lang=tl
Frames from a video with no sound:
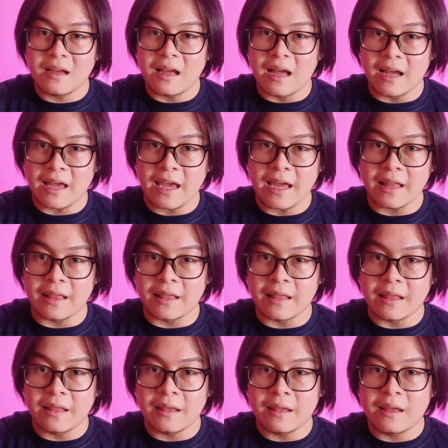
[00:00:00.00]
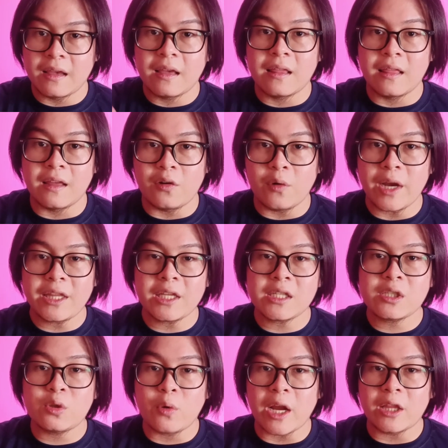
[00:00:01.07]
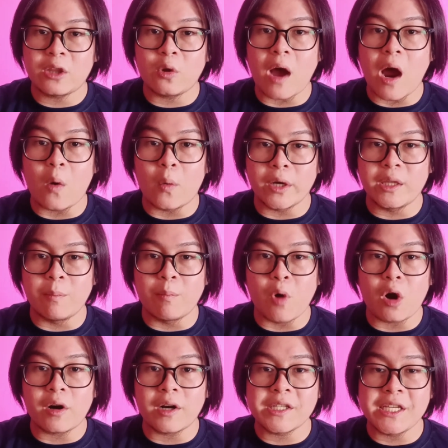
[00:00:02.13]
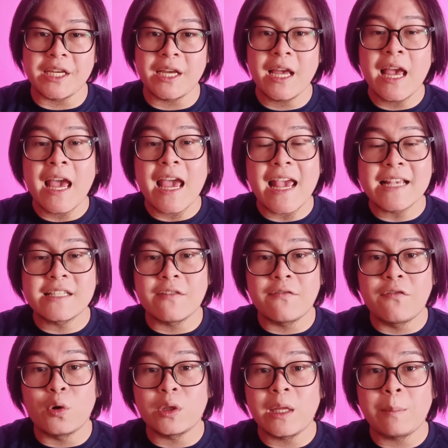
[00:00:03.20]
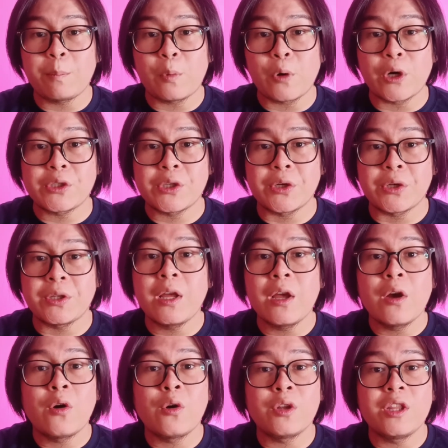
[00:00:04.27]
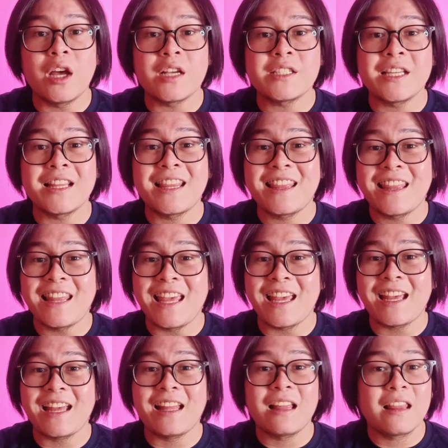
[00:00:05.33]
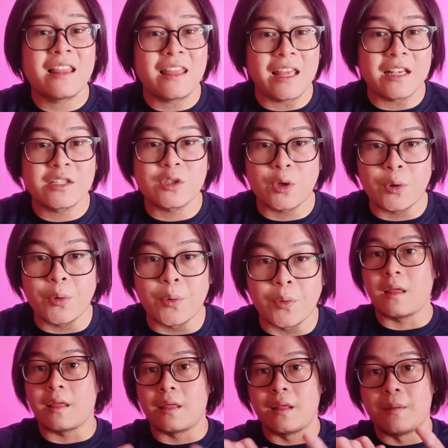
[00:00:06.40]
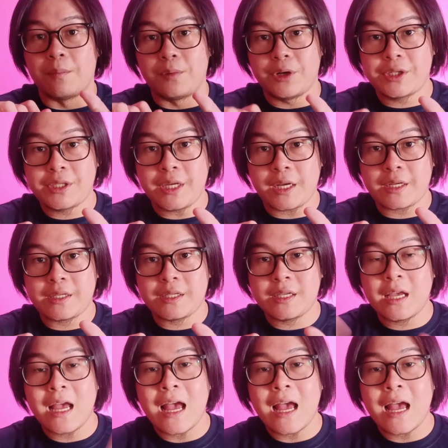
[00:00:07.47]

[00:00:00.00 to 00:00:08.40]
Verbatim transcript: Again, The greatest threat to our democracy is a voting person who doesn't think things through. Number 6.